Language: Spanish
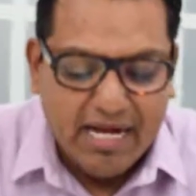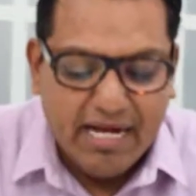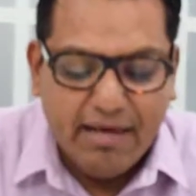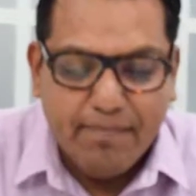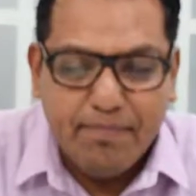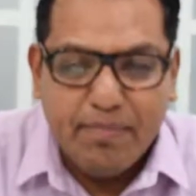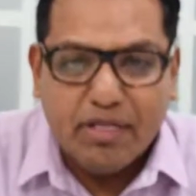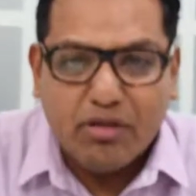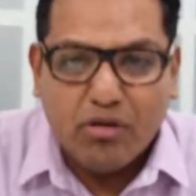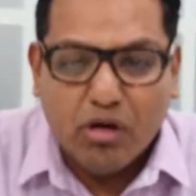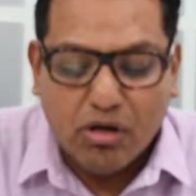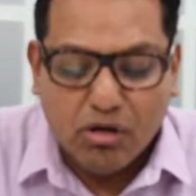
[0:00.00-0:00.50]
Le
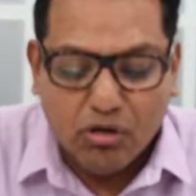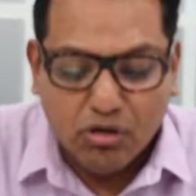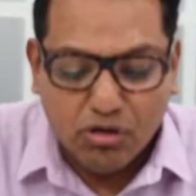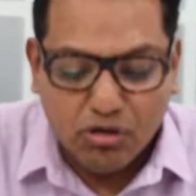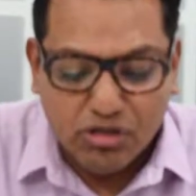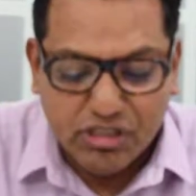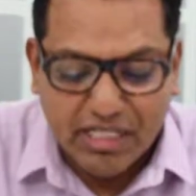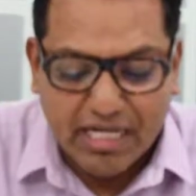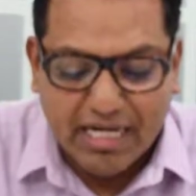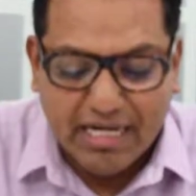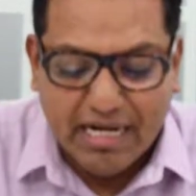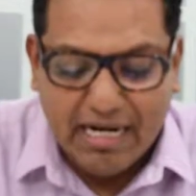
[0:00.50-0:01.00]
invito a
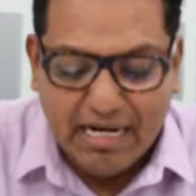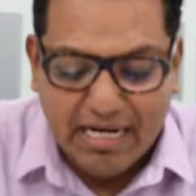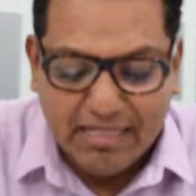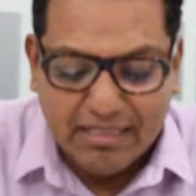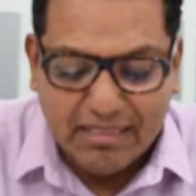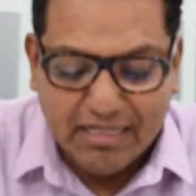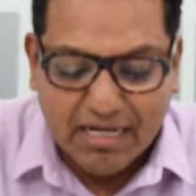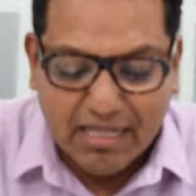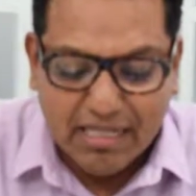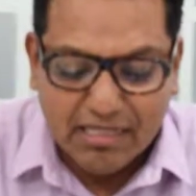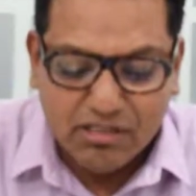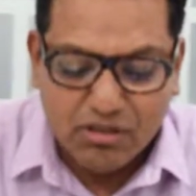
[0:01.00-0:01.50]
conocerla, la
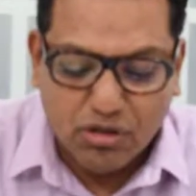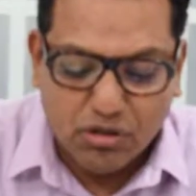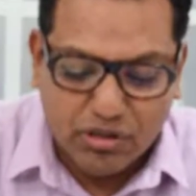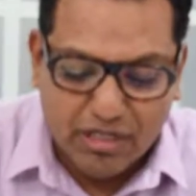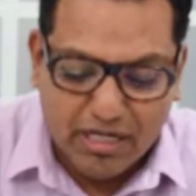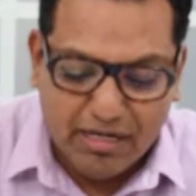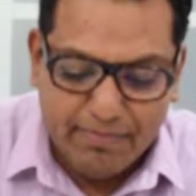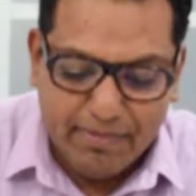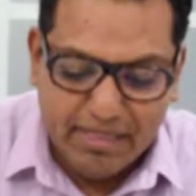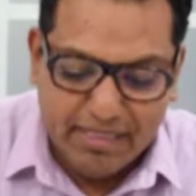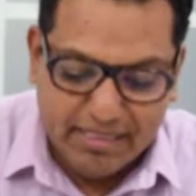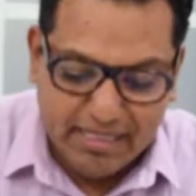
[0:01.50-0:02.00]
entrada es
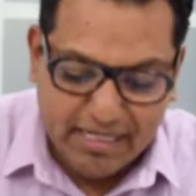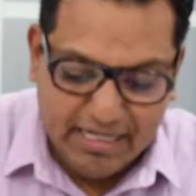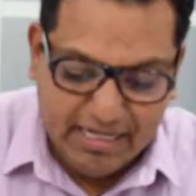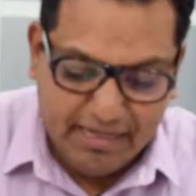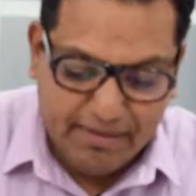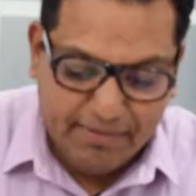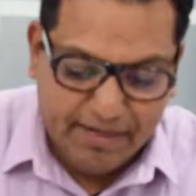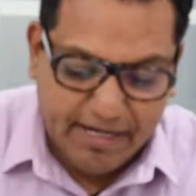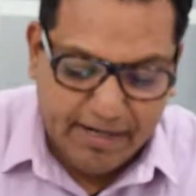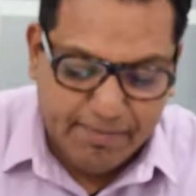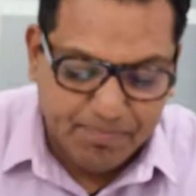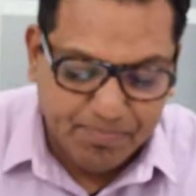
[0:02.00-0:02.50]
totalmente
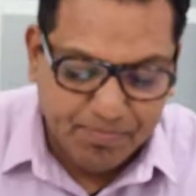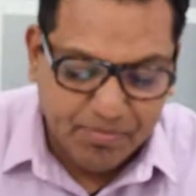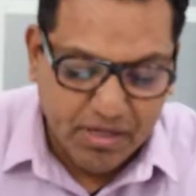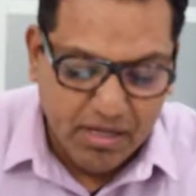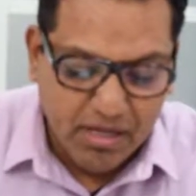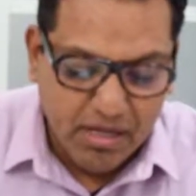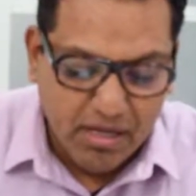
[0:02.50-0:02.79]
libre.